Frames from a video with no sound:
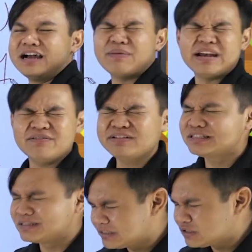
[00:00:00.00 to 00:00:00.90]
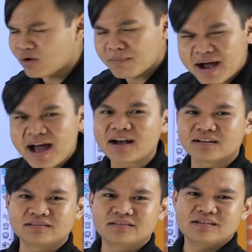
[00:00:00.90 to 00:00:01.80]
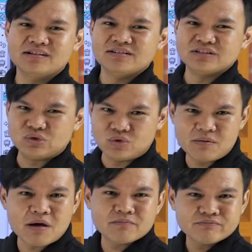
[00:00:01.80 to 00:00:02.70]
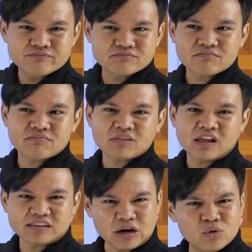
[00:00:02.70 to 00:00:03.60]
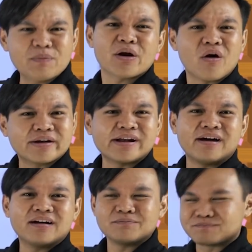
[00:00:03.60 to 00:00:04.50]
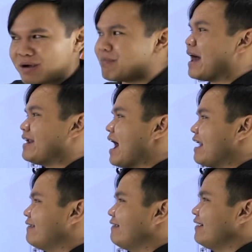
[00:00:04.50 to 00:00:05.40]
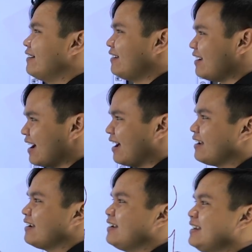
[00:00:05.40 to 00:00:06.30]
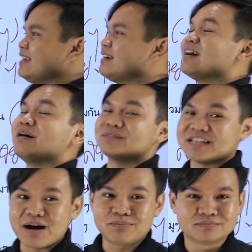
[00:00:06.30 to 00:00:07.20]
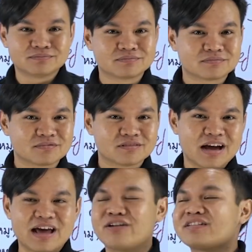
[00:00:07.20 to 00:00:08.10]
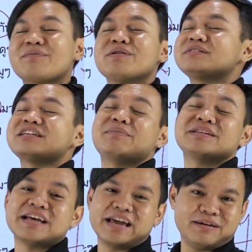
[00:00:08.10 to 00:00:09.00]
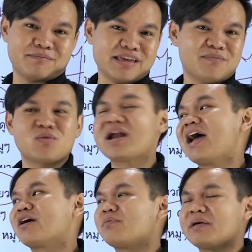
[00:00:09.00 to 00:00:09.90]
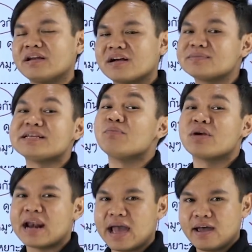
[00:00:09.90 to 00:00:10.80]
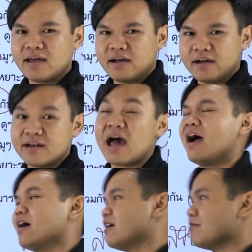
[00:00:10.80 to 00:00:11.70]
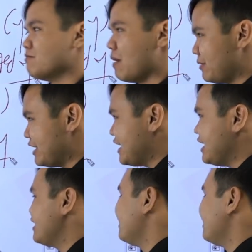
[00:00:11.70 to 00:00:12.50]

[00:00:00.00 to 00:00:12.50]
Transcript: คือมันเน้นว่าคือสวยมากสวยแบบทะลุประหลอดอะประมาณนั้นนะนี่คือคำซ้ำอะไรก็ตามที่มันสามารถใส่ไม้ยมกได้ก็เป็นคำซ้ำหมดนั่นแหละนะแบบนี้